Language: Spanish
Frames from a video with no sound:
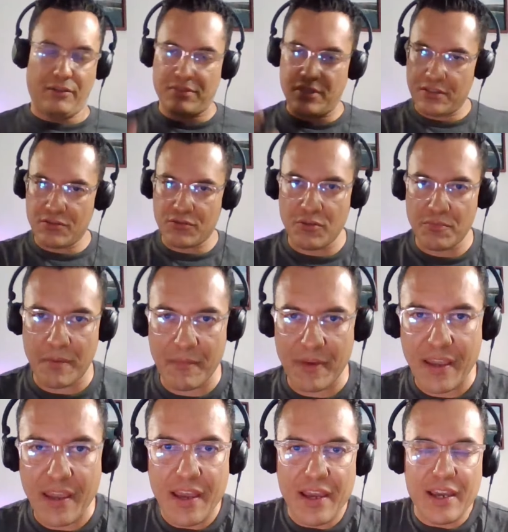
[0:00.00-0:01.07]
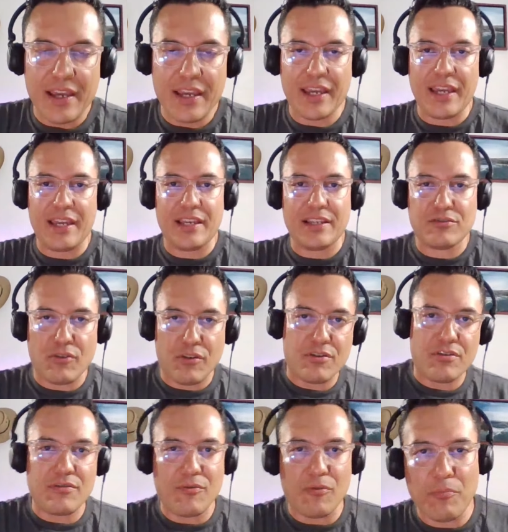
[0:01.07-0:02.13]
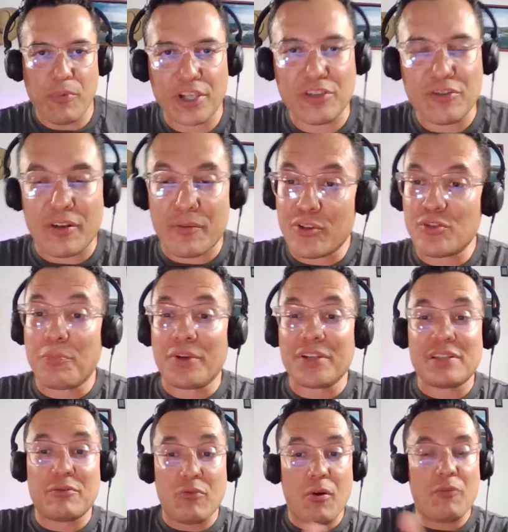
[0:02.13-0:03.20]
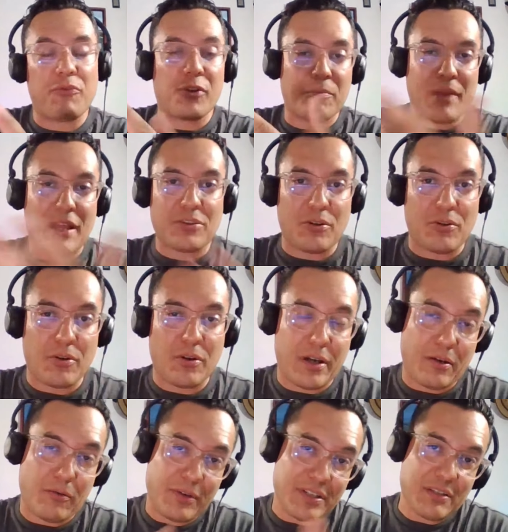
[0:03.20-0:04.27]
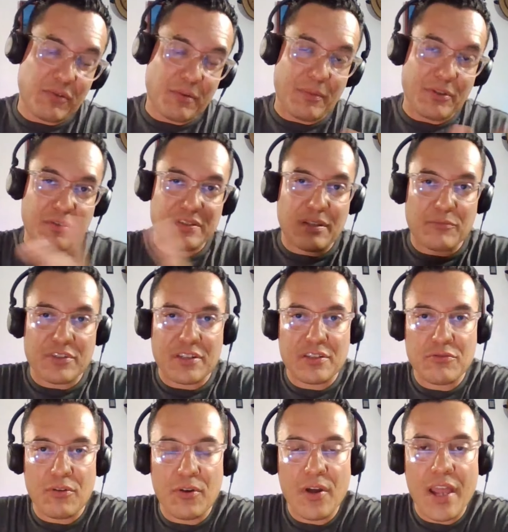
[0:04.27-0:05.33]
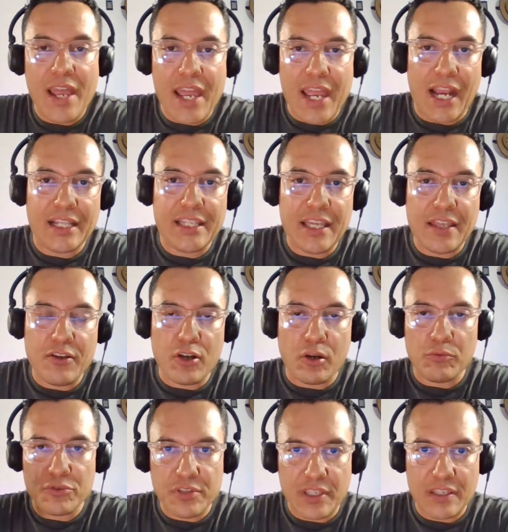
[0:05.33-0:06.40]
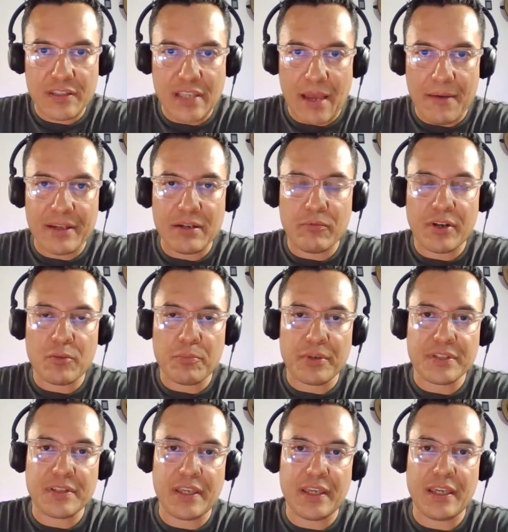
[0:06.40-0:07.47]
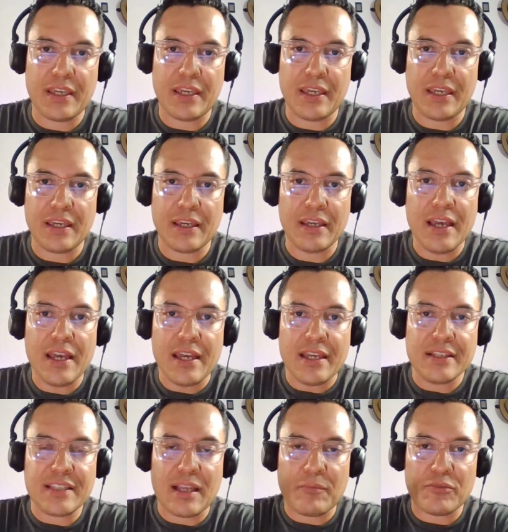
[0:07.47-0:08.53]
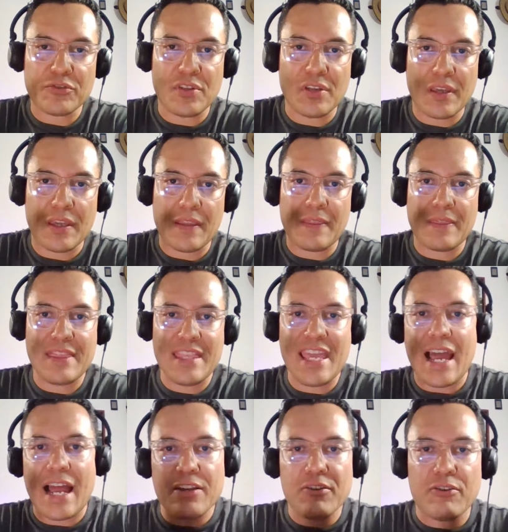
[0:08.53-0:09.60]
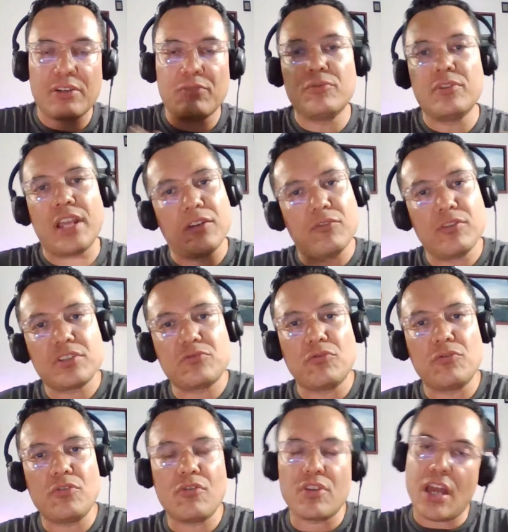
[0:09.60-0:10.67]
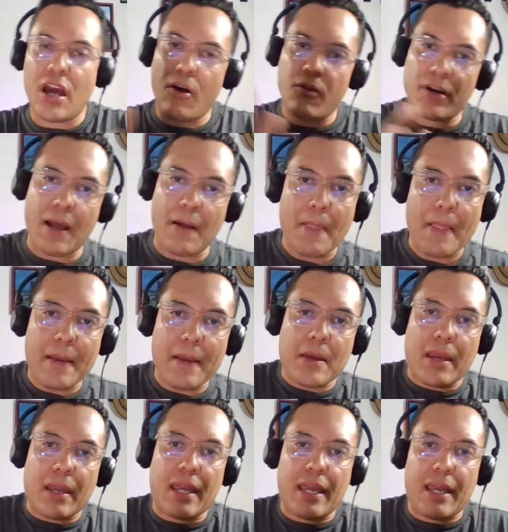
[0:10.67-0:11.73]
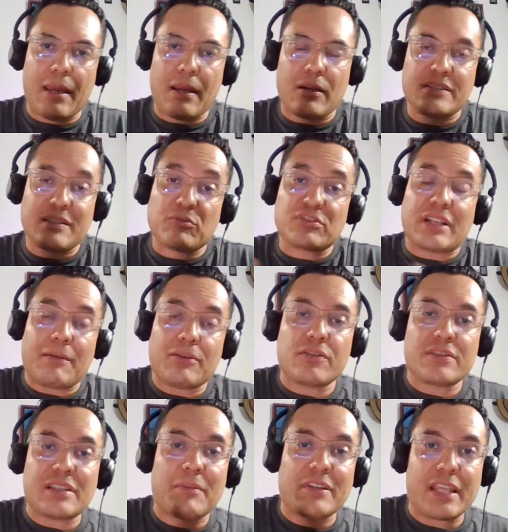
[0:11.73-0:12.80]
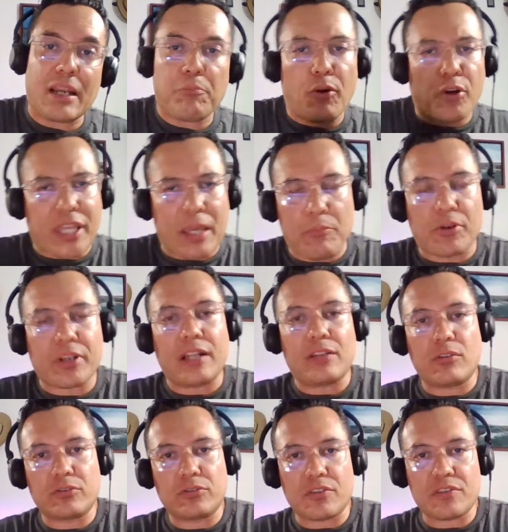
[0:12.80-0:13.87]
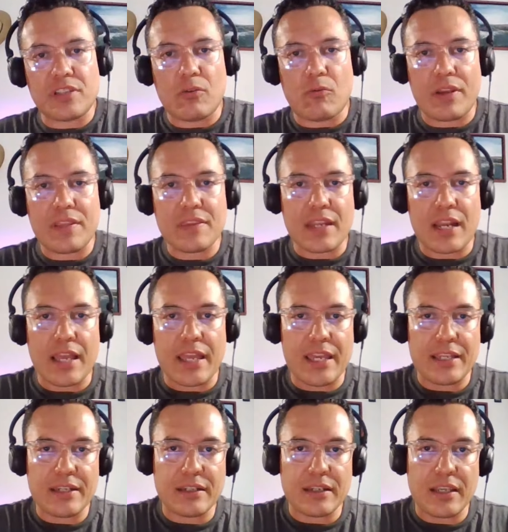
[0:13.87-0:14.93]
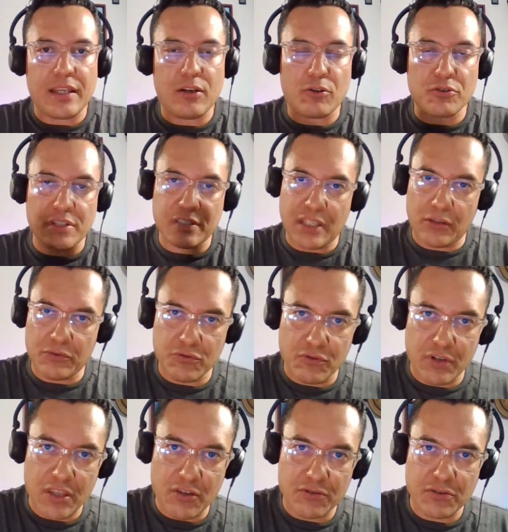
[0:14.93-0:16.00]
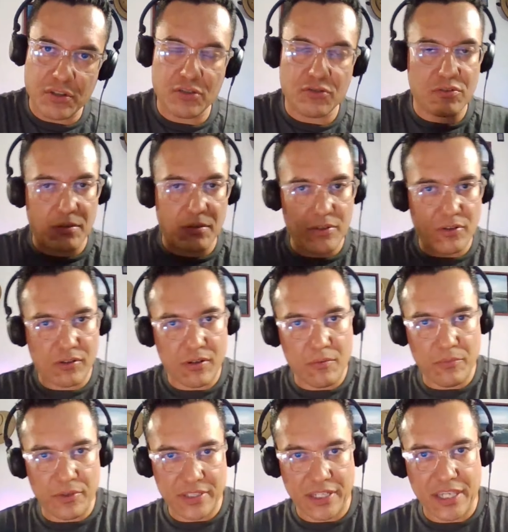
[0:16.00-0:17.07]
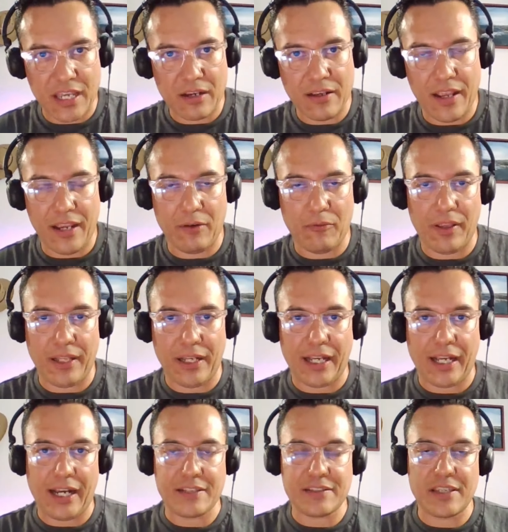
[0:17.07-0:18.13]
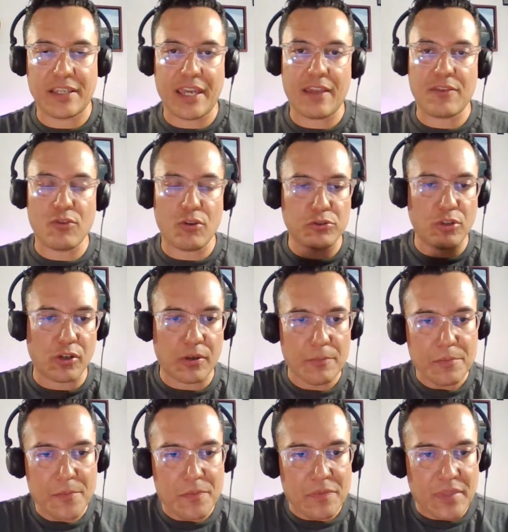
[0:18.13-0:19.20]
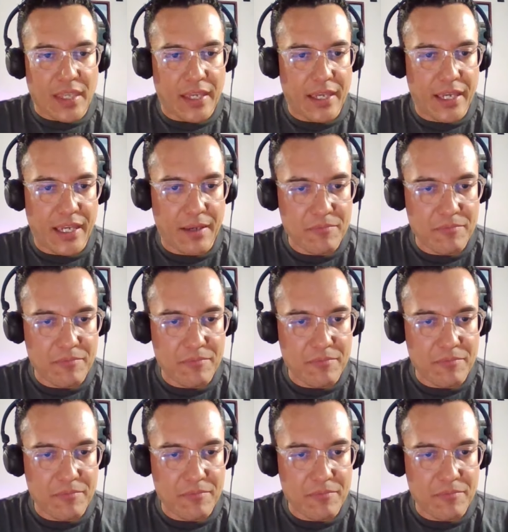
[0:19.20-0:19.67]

Usted discúlpeme, eh, estoy un poquito nervioso por este nuevo formato o este formato que estamos haciendo el día de hoy. Como ustedes saben, bueno, pues estamos diario en un, en un estudio y ahora eh, estamos grabando de esta manera, ¿por qué? Porque el doctor se encuentra en los Estados Unidos y su servidor, pues aquí en, Guadalajara. Así que, doctor, eh,